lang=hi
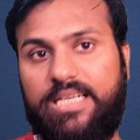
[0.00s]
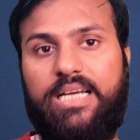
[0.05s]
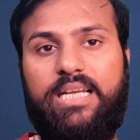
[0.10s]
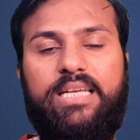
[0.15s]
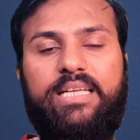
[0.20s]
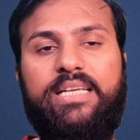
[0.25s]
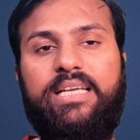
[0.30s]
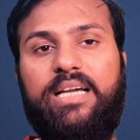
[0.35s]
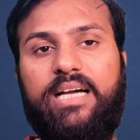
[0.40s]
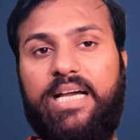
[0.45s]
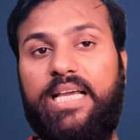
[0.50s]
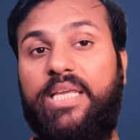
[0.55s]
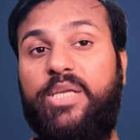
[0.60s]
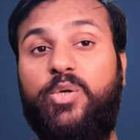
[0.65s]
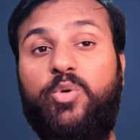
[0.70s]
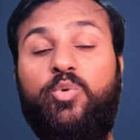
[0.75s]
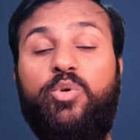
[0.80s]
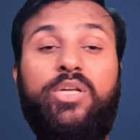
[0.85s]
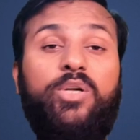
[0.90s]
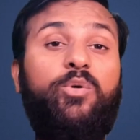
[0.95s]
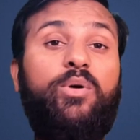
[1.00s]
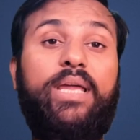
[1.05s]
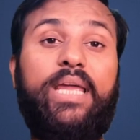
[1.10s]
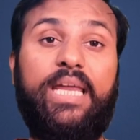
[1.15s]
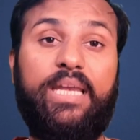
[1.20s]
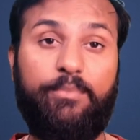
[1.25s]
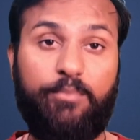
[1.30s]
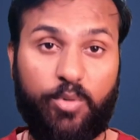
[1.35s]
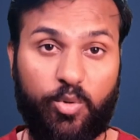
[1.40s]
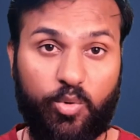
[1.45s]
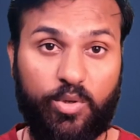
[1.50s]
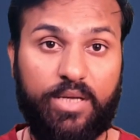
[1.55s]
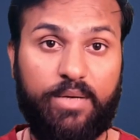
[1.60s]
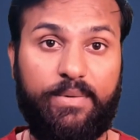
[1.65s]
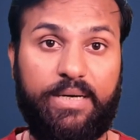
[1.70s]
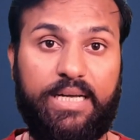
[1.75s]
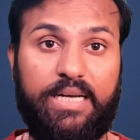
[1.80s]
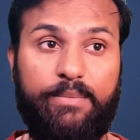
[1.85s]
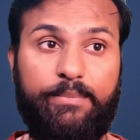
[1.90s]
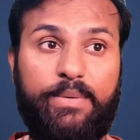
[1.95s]
डालेंगे आई क्यू न्यू एट प्रो के
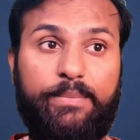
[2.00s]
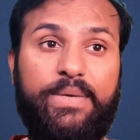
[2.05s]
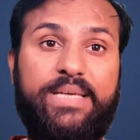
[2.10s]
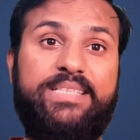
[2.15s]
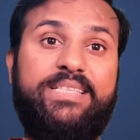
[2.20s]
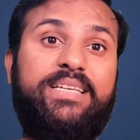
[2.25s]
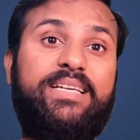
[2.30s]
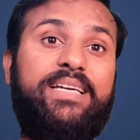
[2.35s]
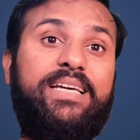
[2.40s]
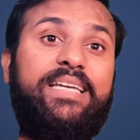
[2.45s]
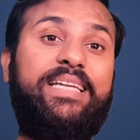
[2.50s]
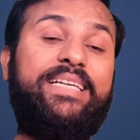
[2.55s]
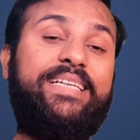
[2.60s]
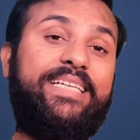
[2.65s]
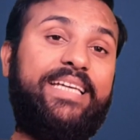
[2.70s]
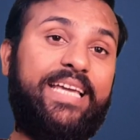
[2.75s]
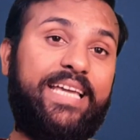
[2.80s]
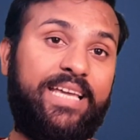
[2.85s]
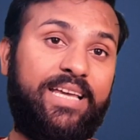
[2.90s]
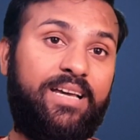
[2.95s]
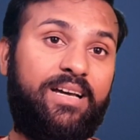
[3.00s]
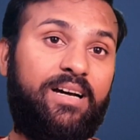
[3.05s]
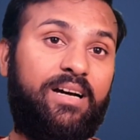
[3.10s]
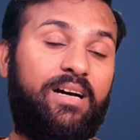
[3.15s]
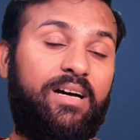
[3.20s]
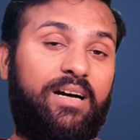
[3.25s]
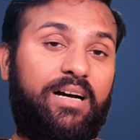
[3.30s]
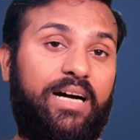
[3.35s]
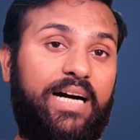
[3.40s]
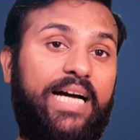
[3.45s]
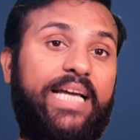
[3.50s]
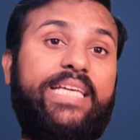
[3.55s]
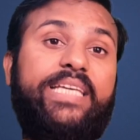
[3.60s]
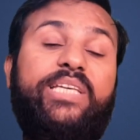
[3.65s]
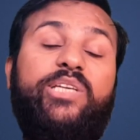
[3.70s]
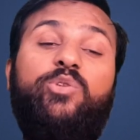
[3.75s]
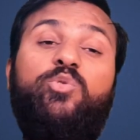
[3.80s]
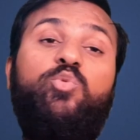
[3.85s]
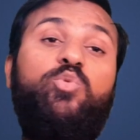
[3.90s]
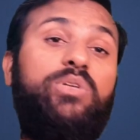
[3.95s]
बारे में बेसिकली ये आई
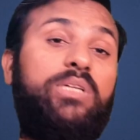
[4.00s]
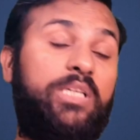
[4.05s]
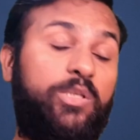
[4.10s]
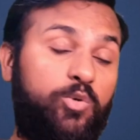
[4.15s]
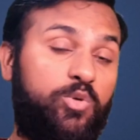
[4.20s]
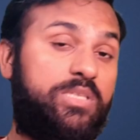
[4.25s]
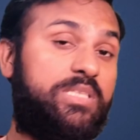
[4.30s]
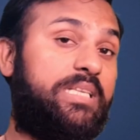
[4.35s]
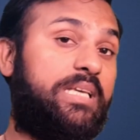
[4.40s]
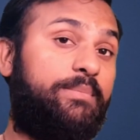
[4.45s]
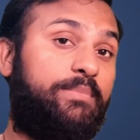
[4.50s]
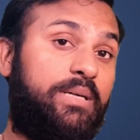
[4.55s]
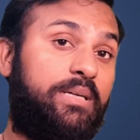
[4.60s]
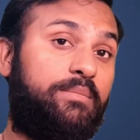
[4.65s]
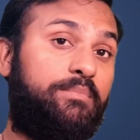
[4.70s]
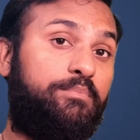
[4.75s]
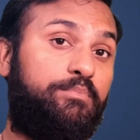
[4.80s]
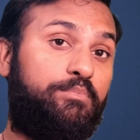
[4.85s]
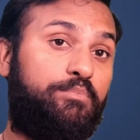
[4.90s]
क्यू न्यू सेवन